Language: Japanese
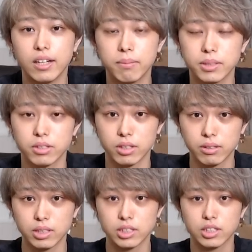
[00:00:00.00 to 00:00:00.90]
まあその
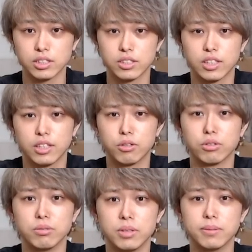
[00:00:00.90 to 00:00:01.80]
辺をね、しっかり続けていこう
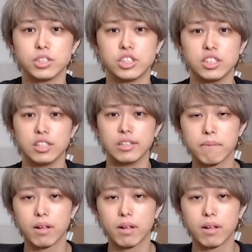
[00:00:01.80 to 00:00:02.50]
と思いますし、